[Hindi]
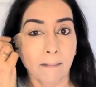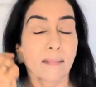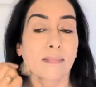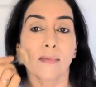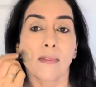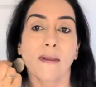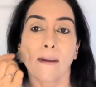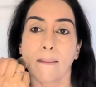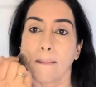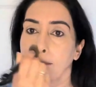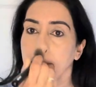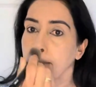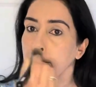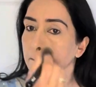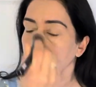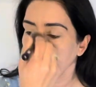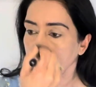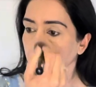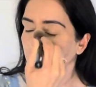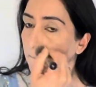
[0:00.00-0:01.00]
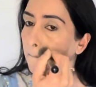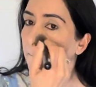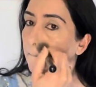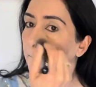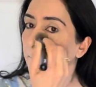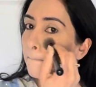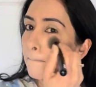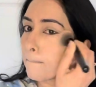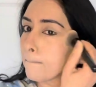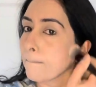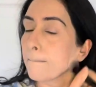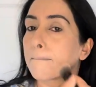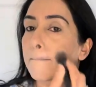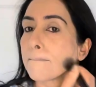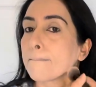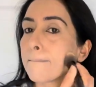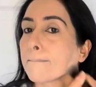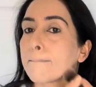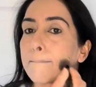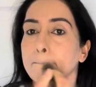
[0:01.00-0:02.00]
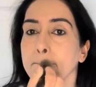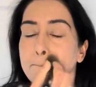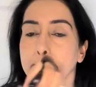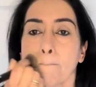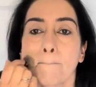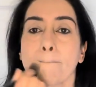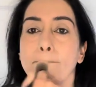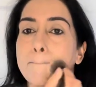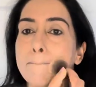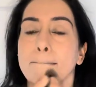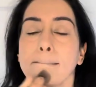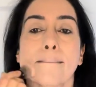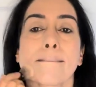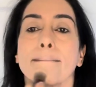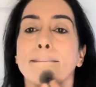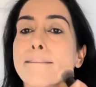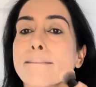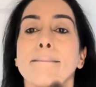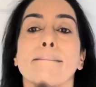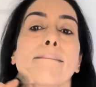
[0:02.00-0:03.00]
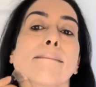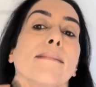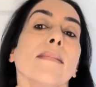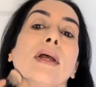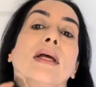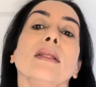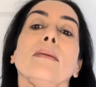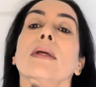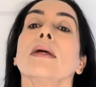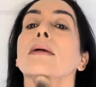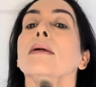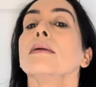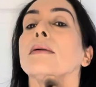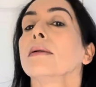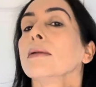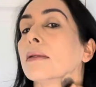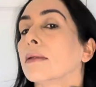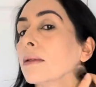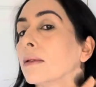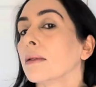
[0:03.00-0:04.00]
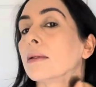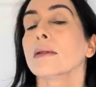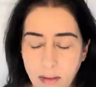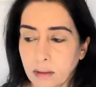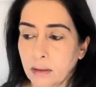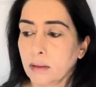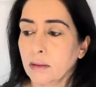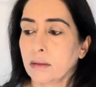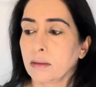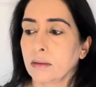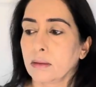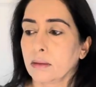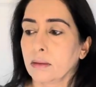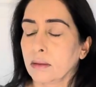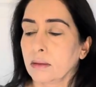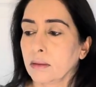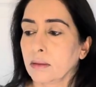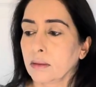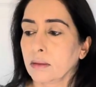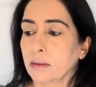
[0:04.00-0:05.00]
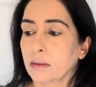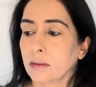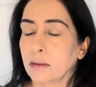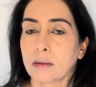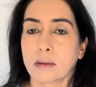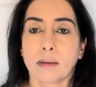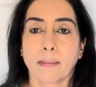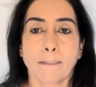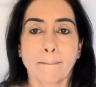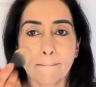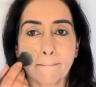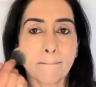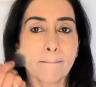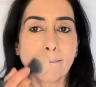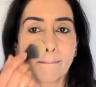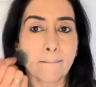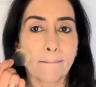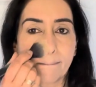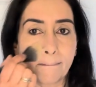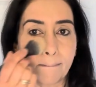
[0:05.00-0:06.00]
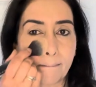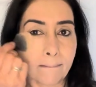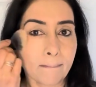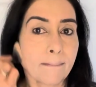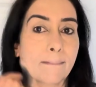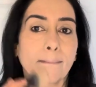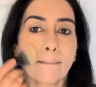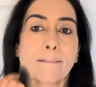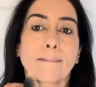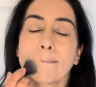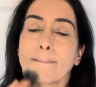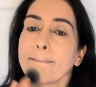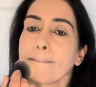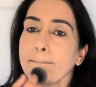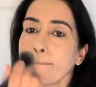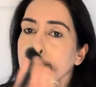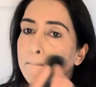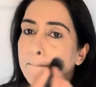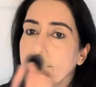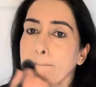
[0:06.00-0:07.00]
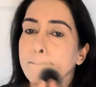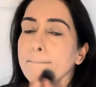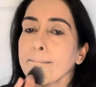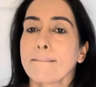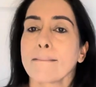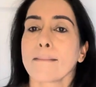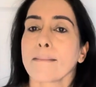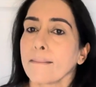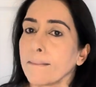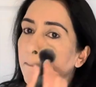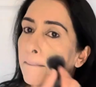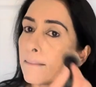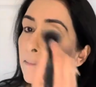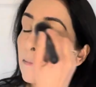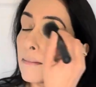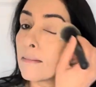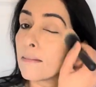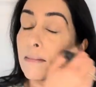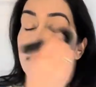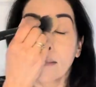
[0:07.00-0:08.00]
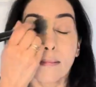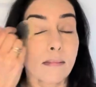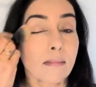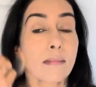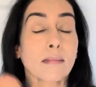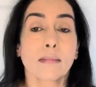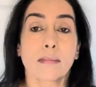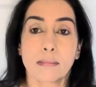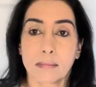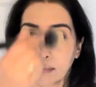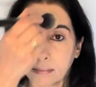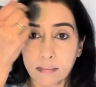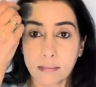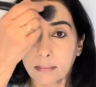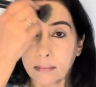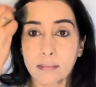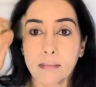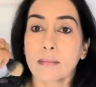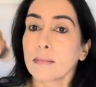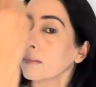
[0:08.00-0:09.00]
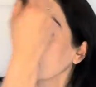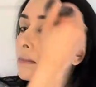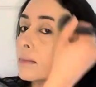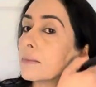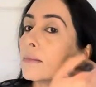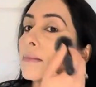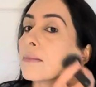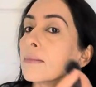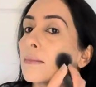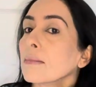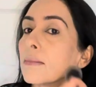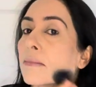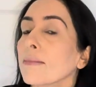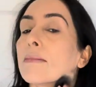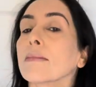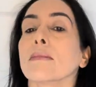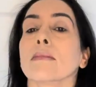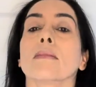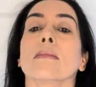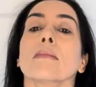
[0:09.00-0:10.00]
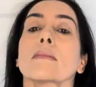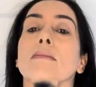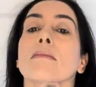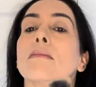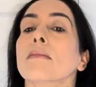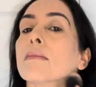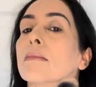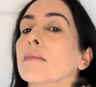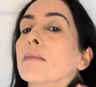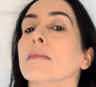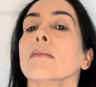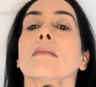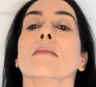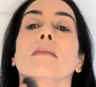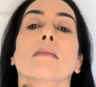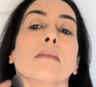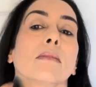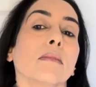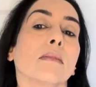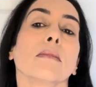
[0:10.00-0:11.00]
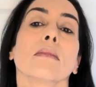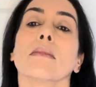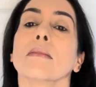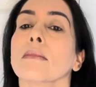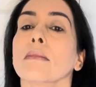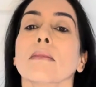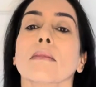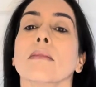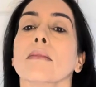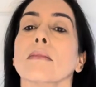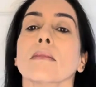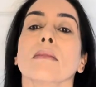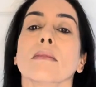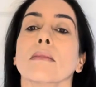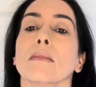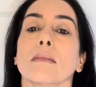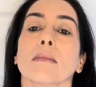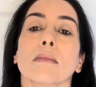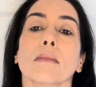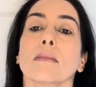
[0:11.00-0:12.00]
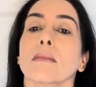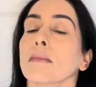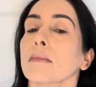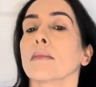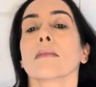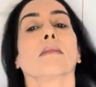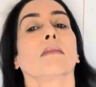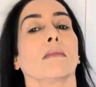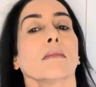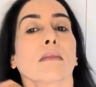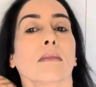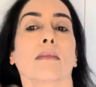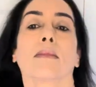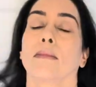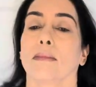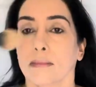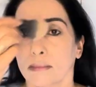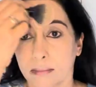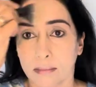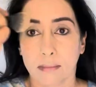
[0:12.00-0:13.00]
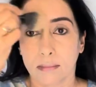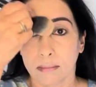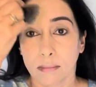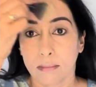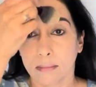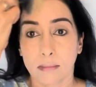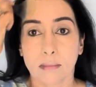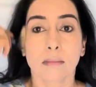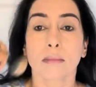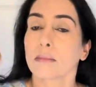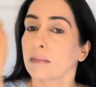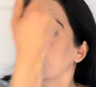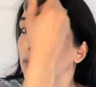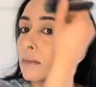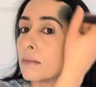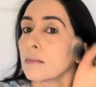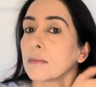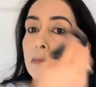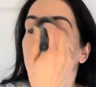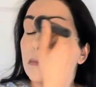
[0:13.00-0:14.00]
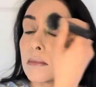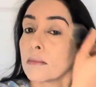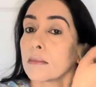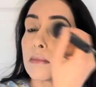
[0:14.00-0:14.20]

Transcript: गर्दन और अपने पूरे फेस पे इक्वली अप्लाई कर लूँगी और मेक श्योर sure कि आपने बहुत ज़्यादा फेस पाउडर नहीं लगाना क्योंकि जब फेस पाउडर ज़्यादा लगा होता है तो वो देखने में अच्छा नहीं लगता है